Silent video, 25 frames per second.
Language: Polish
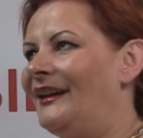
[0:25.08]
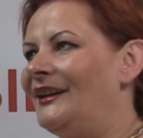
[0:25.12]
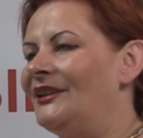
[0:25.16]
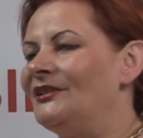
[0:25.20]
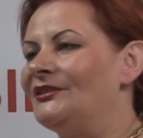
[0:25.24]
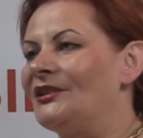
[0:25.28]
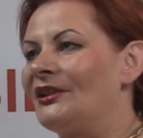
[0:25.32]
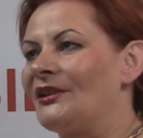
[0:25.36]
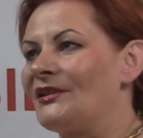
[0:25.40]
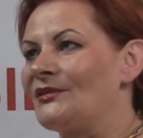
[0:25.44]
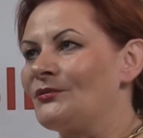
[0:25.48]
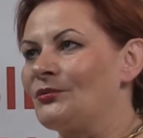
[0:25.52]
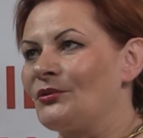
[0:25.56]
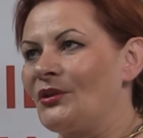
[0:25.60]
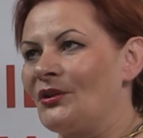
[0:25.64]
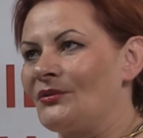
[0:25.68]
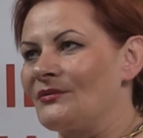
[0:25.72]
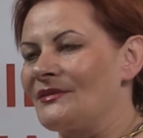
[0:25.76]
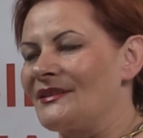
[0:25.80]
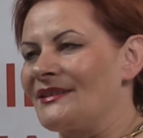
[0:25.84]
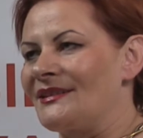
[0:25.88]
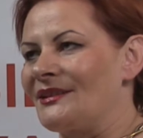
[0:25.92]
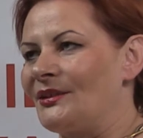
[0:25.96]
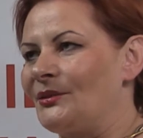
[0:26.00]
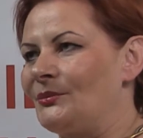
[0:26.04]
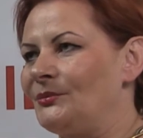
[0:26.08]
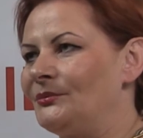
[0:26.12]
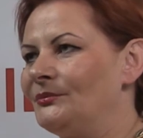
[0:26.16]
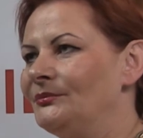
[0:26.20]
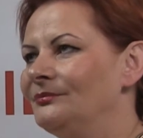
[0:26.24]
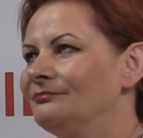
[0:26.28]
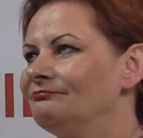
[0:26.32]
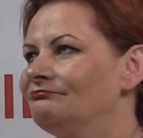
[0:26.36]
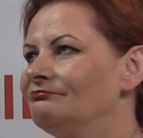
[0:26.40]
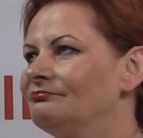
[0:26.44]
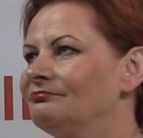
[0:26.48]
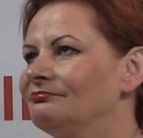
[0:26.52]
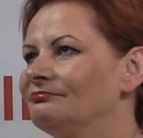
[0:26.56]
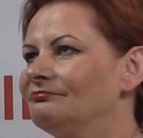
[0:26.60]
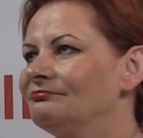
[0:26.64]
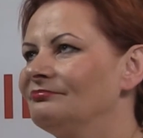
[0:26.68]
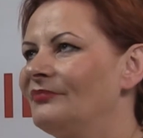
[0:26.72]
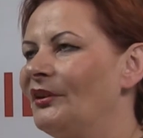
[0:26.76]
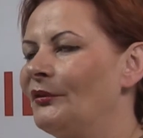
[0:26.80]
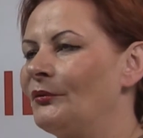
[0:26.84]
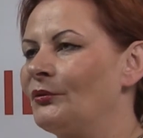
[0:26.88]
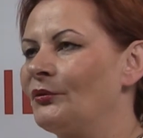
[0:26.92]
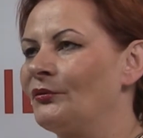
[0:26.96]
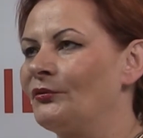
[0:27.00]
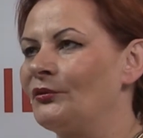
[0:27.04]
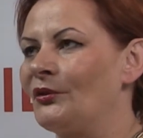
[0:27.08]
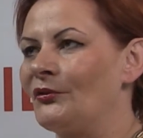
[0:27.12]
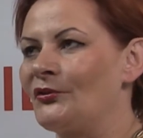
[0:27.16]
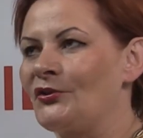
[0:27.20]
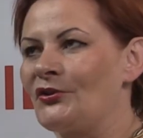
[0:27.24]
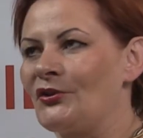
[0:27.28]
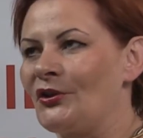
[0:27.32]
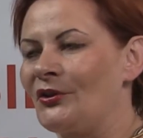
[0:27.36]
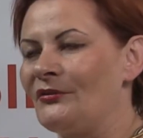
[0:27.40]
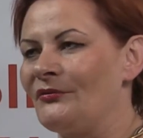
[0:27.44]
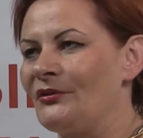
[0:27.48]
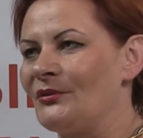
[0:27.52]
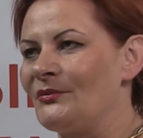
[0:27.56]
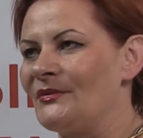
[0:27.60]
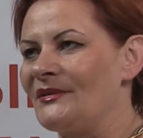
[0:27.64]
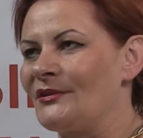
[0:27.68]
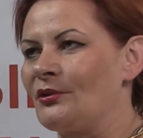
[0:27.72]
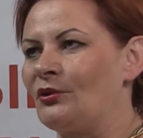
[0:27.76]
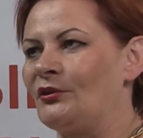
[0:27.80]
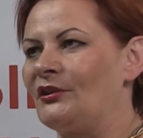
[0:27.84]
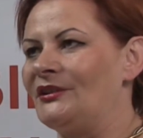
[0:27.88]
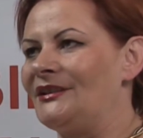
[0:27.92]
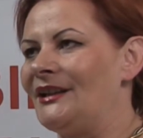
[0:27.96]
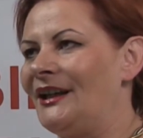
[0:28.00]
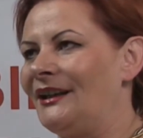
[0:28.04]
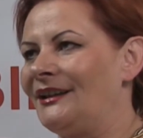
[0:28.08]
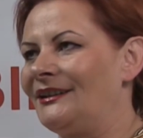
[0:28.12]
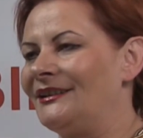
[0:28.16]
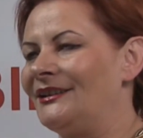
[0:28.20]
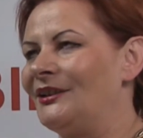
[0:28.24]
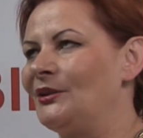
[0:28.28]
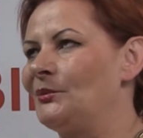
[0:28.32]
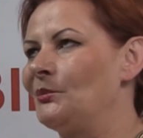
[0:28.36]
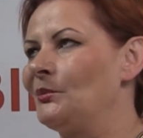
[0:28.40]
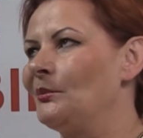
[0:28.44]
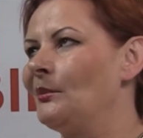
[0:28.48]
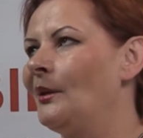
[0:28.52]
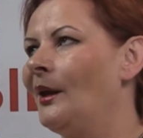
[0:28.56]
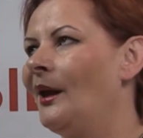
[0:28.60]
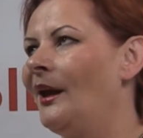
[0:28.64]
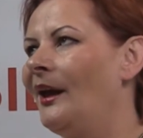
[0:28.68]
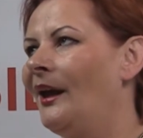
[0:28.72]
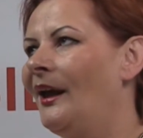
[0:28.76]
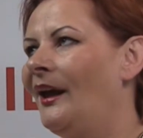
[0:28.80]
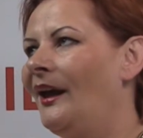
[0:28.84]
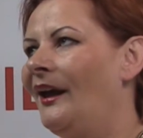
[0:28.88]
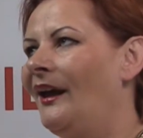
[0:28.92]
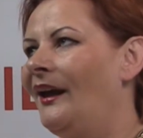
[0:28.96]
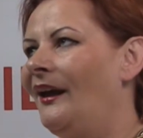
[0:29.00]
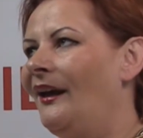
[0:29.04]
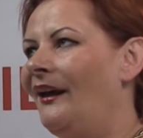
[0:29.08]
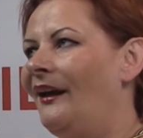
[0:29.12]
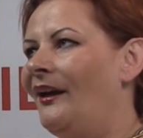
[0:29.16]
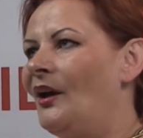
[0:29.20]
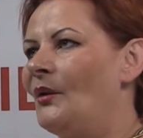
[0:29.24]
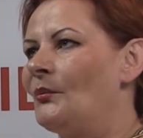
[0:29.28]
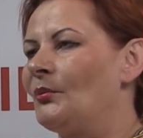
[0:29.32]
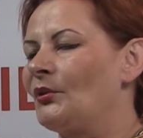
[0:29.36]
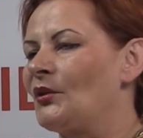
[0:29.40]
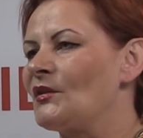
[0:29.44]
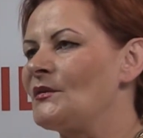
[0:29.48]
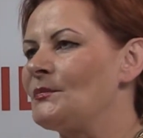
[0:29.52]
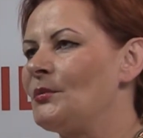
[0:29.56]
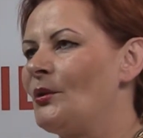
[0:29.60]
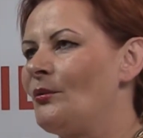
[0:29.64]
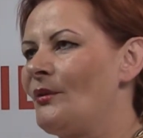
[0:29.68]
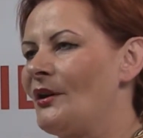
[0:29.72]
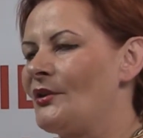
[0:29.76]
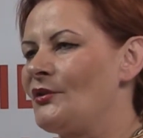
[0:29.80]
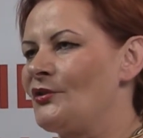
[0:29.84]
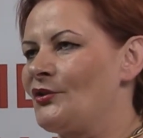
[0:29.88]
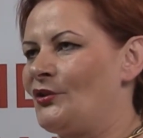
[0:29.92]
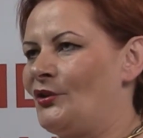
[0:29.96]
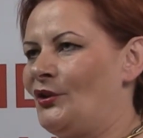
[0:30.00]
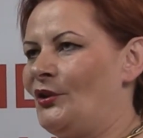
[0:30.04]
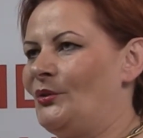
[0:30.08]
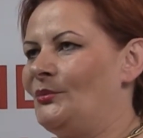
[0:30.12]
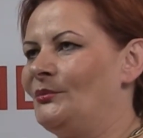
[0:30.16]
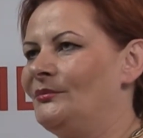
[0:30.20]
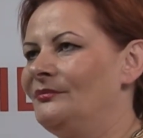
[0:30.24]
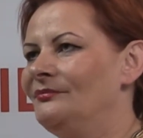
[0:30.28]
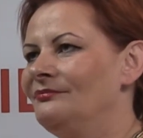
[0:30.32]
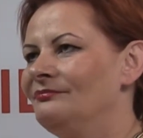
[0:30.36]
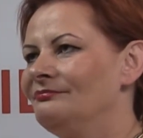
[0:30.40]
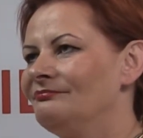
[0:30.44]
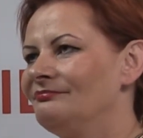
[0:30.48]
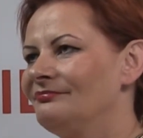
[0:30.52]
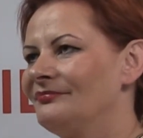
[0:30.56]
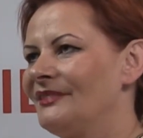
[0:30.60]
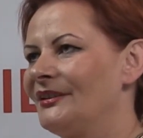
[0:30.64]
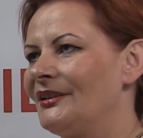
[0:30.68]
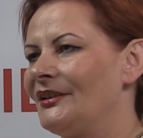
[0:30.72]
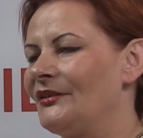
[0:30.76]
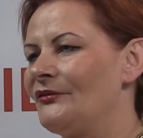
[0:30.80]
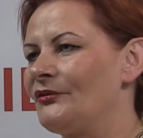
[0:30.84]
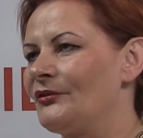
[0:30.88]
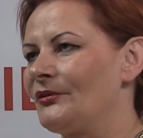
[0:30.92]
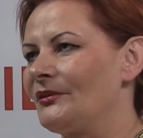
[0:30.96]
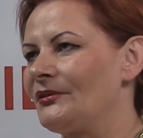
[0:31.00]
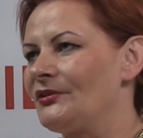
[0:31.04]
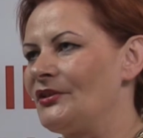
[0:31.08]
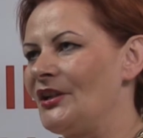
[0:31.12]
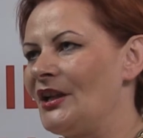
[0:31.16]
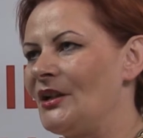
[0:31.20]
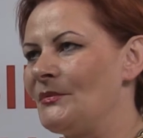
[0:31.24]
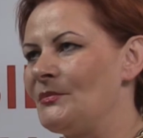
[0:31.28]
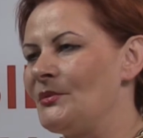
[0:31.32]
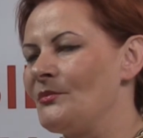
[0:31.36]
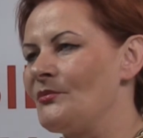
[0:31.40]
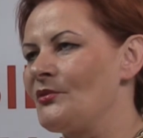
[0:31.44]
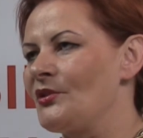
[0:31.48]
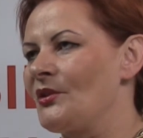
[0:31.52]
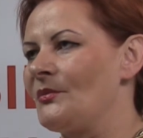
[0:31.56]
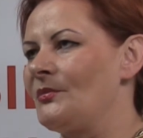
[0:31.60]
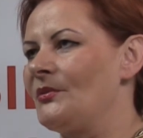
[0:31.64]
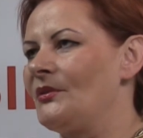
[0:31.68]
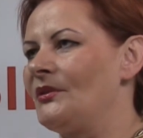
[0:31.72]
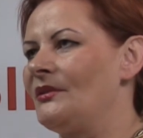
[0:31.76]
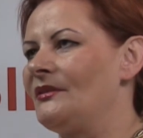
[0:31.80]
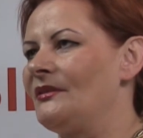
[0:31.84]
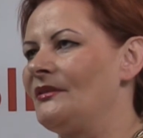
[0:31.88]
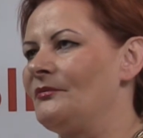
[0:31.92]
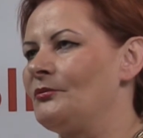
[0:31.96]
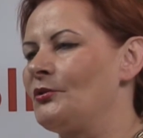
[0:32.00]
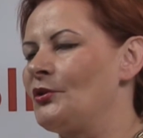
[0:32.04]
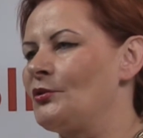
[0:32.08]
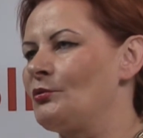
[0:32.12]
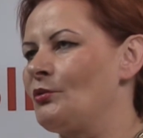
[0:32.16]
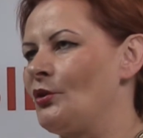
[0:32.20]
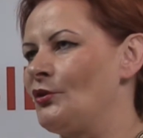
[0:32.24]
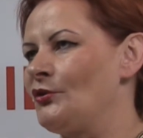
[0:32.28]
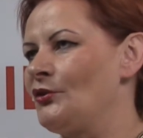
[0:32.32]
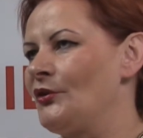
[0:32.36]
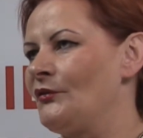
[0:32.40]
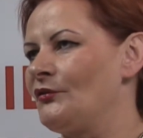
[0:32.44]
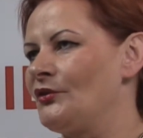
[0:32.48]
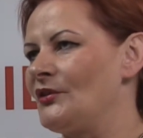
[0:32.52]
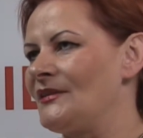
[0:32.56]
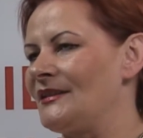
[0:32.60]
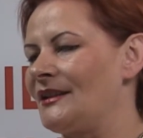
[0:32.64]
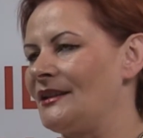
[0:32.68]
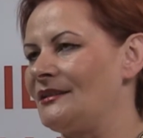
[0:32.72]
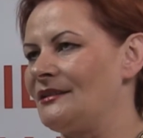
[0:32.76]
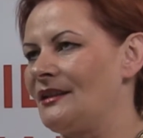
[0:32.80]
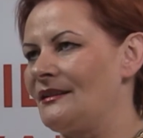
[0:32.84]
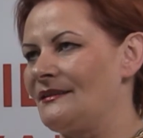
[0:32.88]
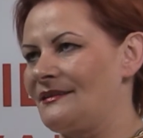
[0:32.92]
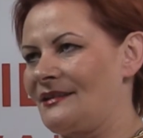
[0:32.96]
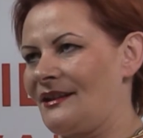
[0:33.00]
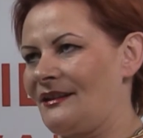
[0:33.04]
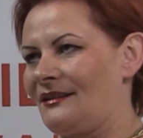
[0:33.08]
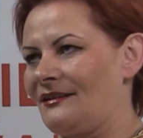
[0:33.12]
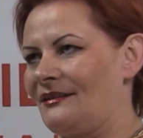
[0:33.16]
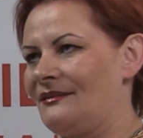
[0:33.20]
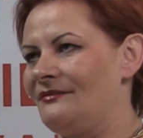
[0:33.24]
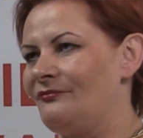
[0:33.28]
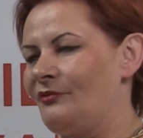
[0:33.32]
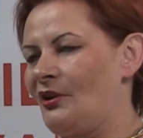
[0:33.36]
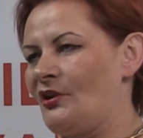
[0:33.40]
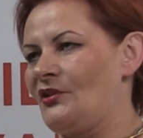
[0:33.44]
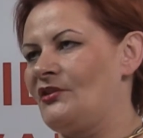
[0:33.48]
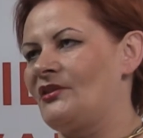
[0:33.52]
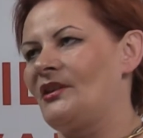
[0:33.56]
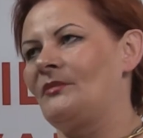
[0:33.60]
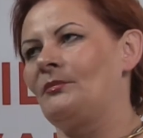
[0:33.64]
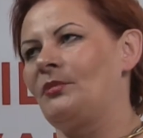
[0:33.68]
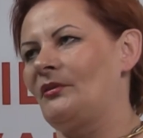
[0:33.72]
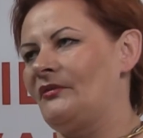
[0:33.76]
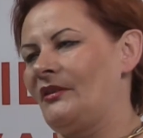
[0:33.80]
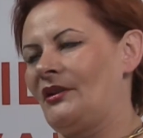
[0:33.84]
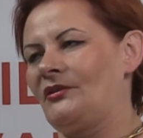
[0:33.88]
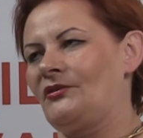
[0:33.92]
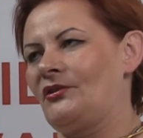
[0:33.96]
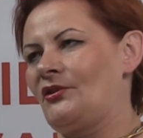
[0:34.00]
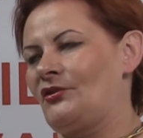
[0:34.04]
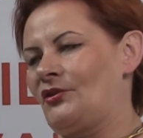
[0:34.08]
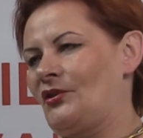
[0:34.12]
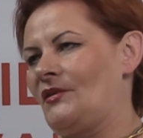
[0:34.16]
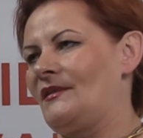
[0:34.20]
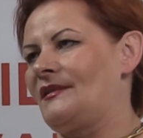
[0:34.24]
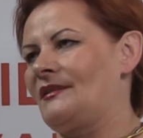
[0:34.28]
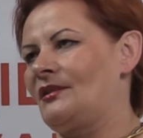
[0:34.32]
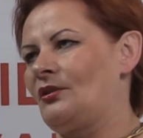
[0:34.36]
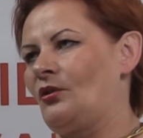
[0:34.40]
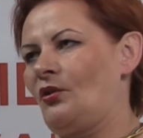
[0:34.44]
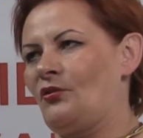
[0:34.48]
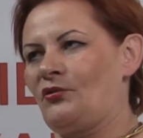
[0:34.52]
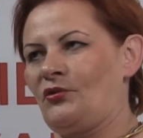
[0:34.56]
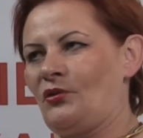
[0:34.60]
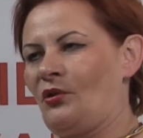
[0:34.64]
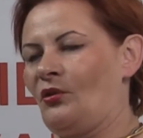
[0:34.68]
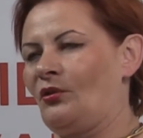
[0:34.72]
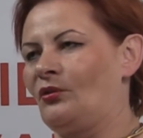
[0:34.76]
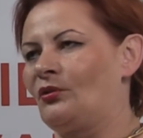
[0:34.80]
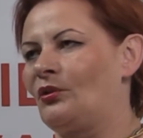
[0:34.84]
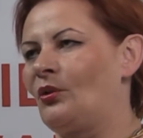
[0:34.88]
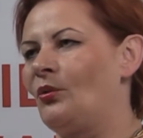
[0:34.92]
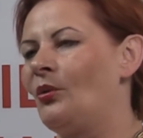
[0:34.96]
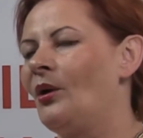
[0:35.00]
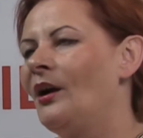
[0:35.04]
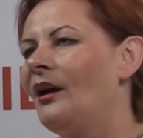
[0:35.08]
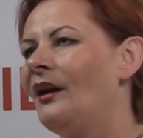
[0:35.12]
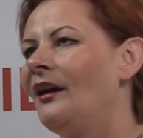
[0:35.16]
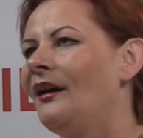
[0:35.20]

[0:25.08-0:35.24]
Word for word: interesującym, równościowym, solidarnym, prospołecznym i chciałabym, żeby w przyszłości wszystkie te cechy właśnie powiat cieszyński osiągnął.